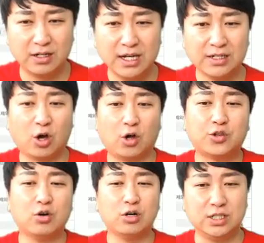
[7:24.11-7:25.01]
근데 어떤
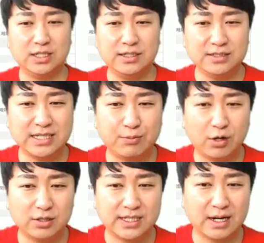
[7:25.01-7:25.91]
거 있는지 한번
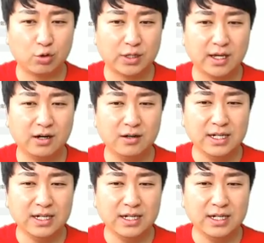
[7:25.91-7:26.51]
제가 볼게요.